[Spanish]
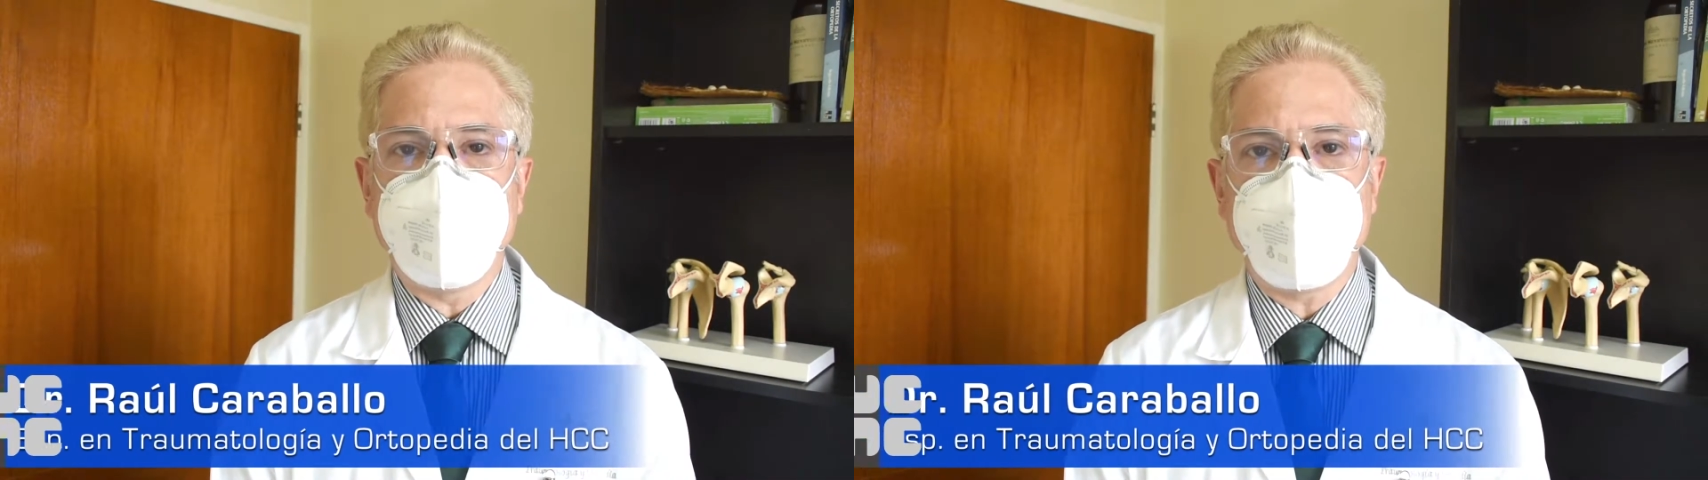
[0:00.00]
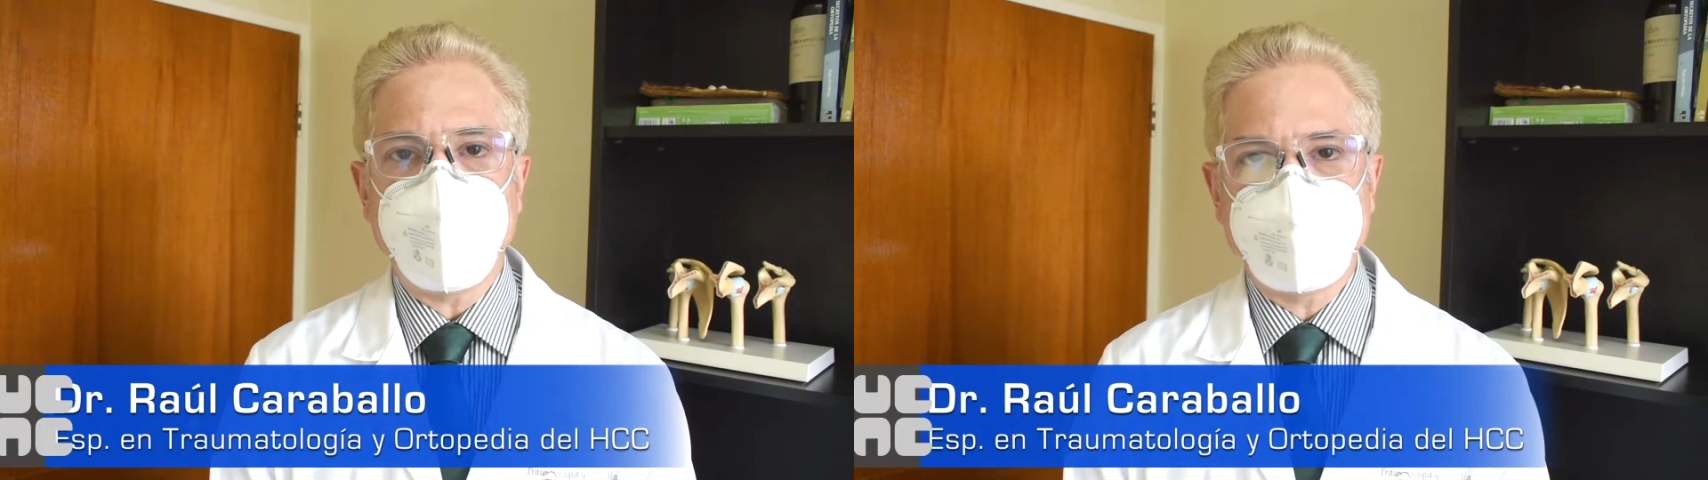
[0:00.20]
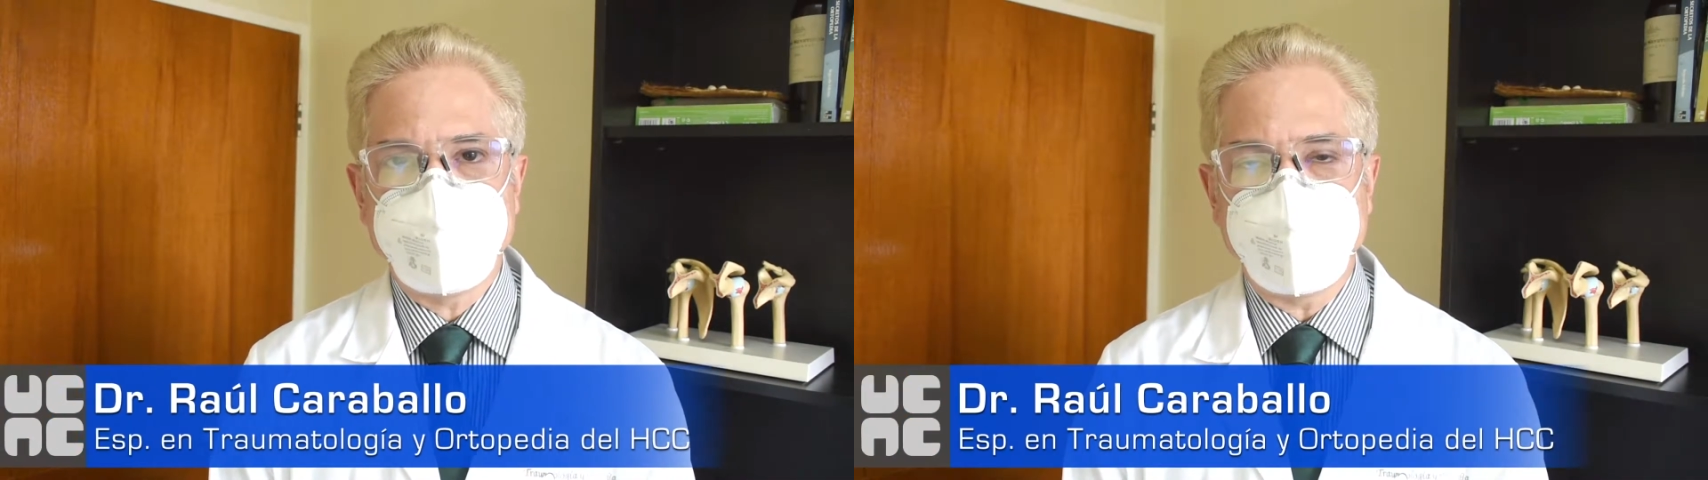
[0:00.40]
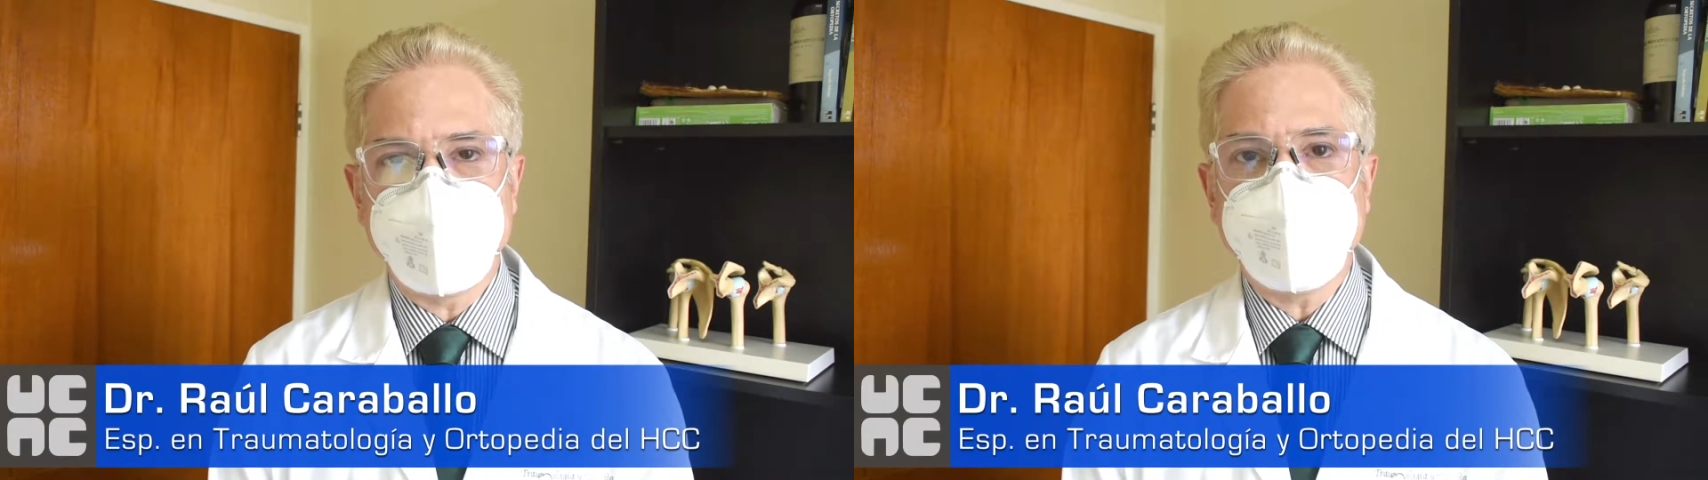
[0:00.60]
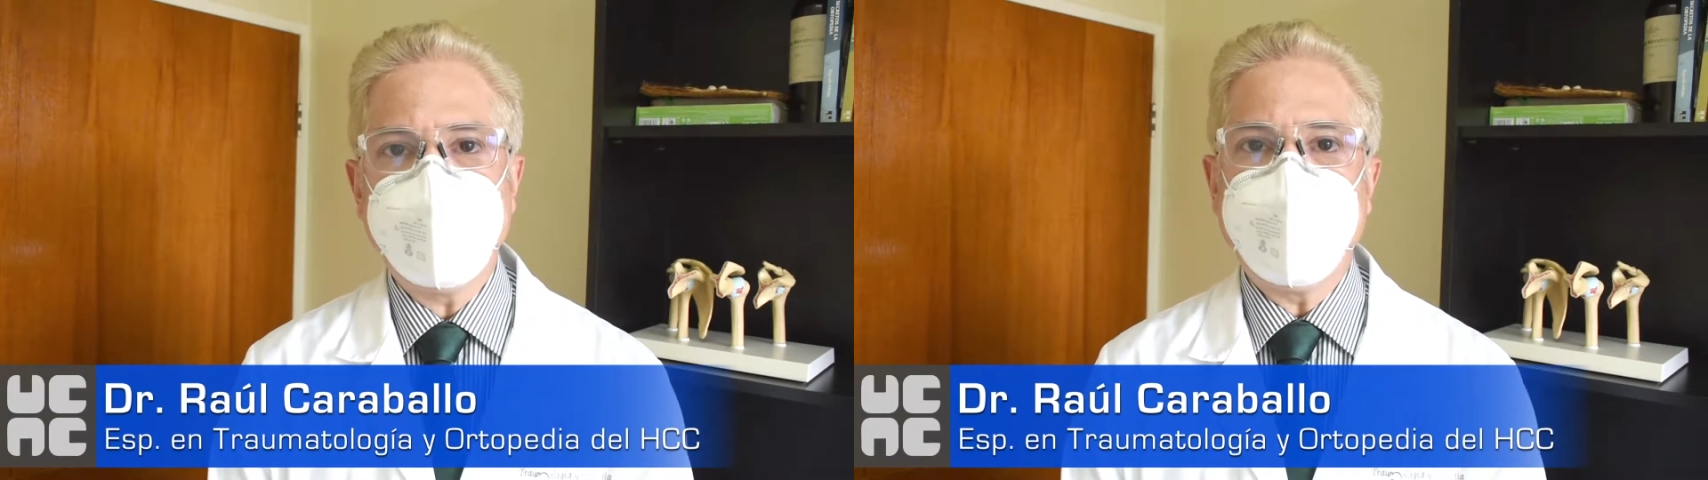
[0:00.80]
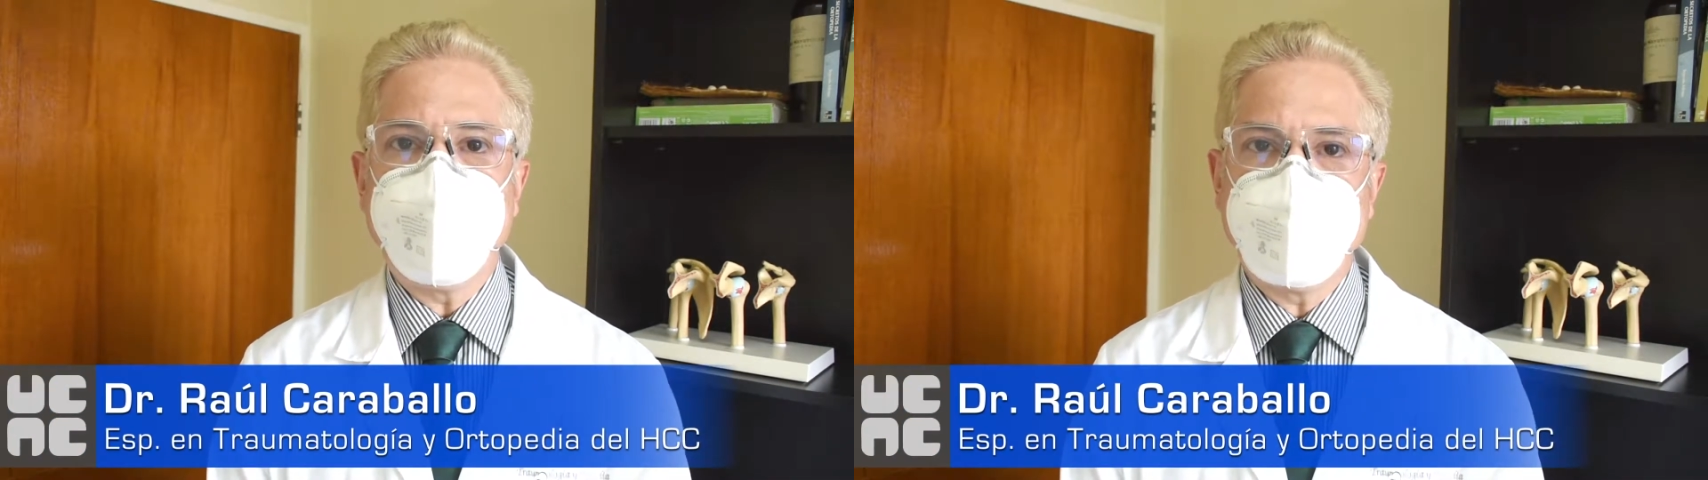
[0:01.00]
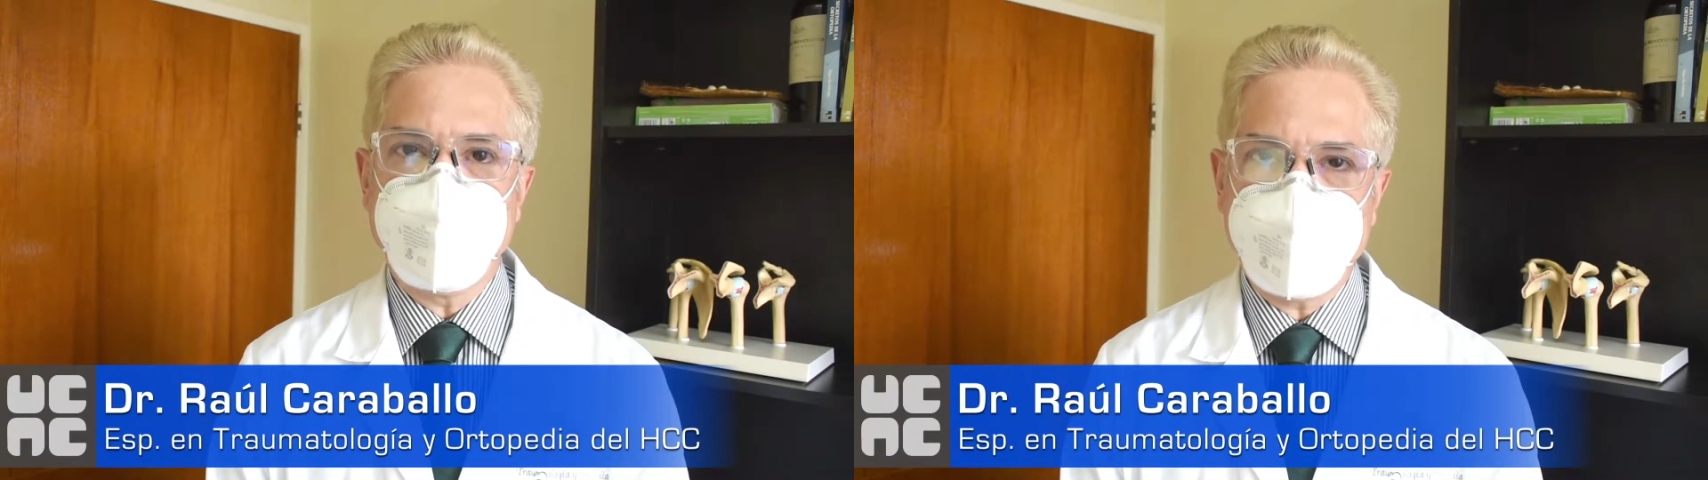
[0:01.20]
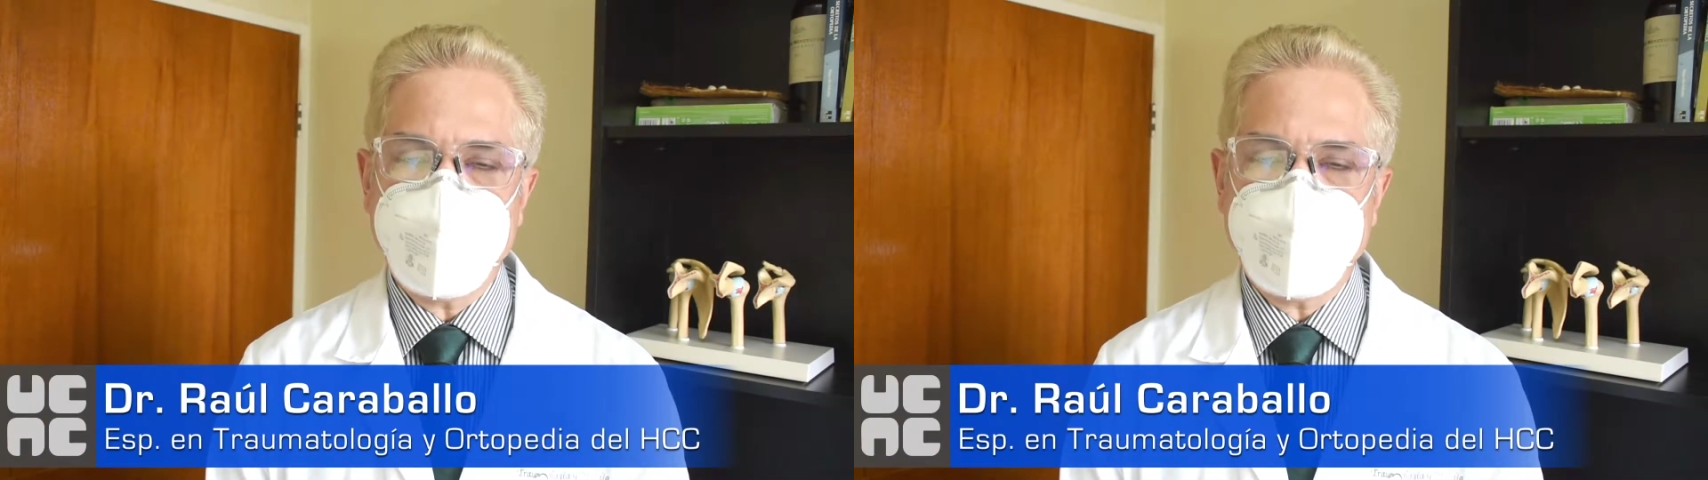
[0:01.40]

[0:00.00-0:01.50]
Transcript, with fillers: que proporcionan la mayoría